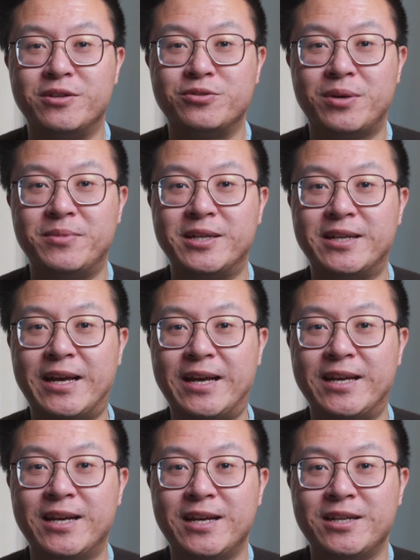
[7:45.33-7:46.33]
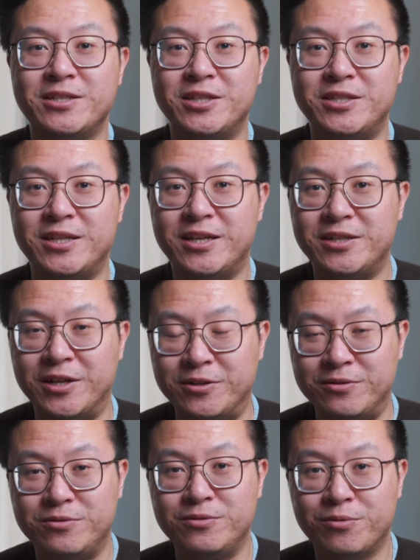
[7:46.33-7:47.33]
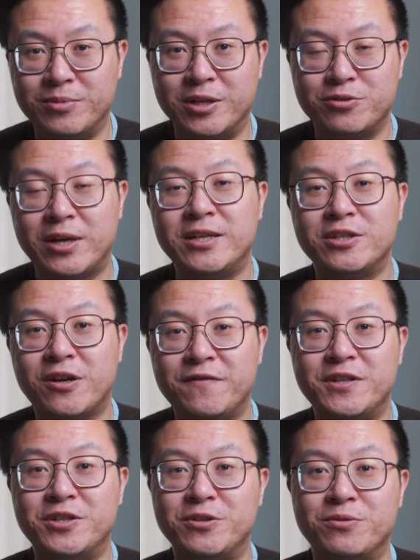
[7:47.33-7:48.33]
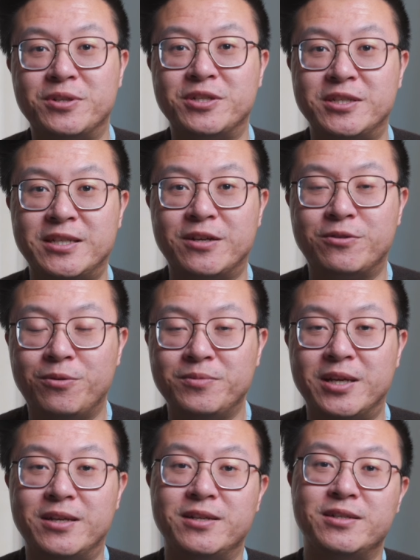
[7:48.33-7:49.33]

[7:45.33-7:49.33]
专门给这些人用的、专业消费者用的这些功能。